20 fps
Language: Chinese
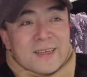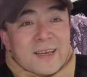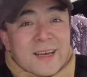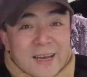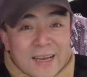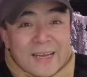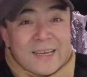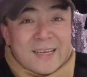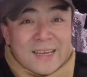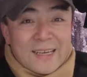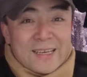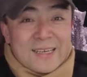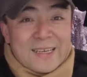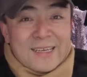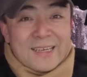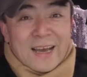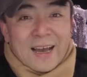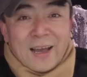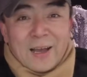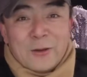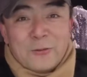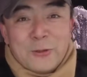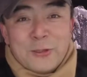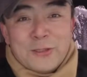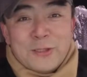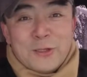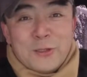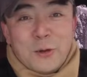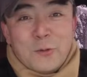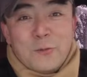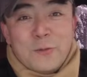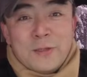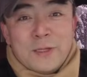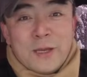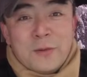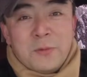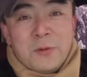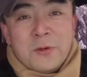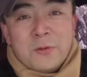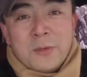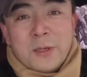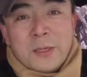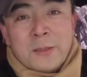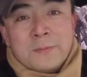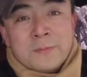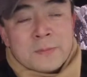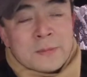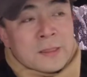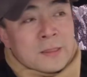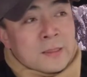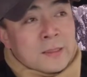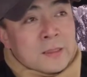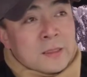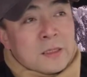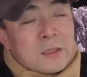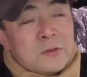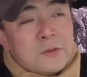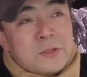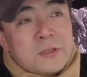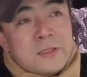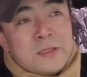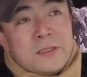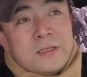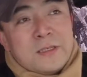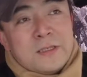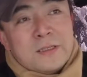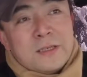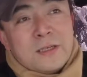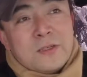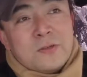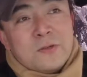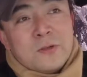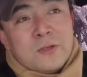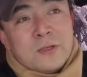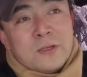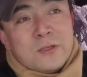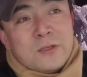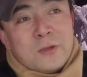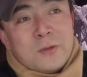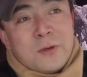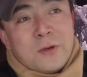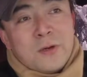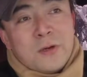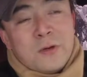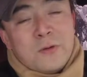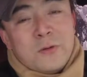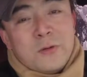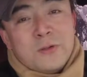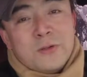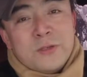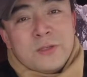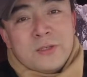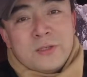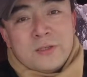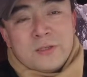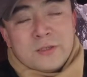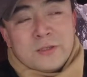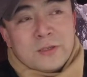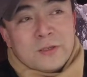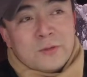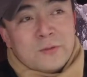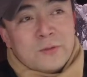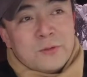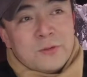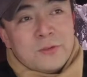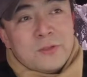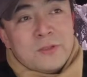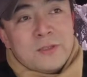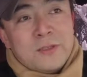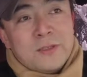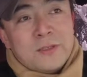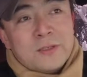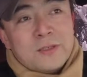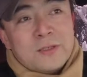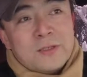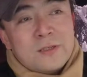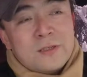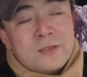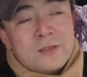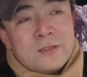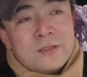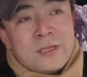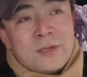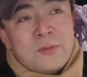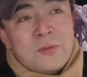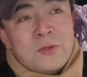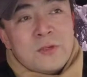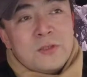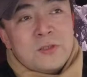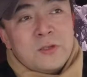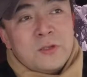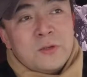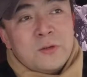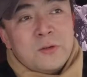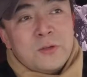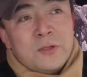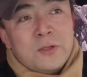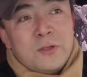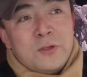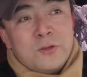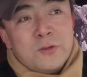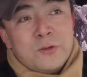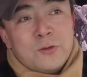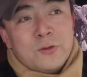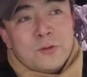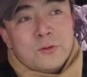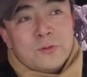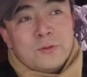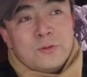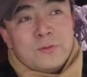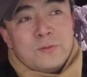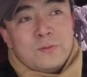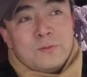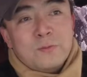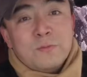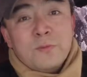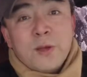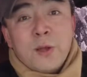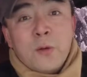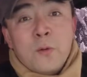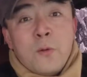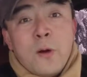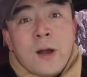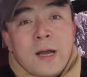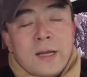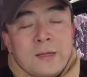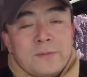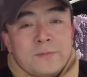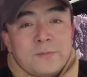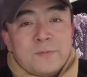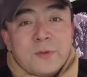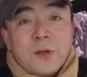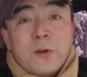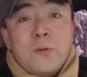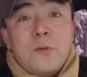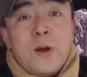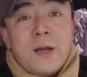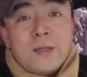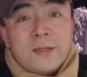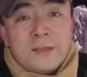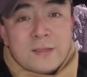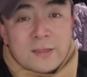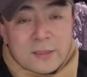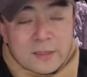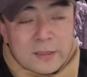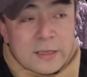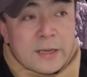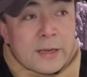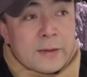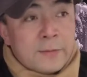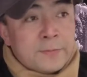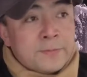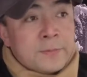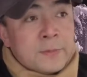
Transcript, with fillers: 很给力啊，瑞雪兆丰年，朋友们。呃，最近一直在说这个车标和会旗的事情，我觉得这个是咱们车友会的一种文化文化的体验。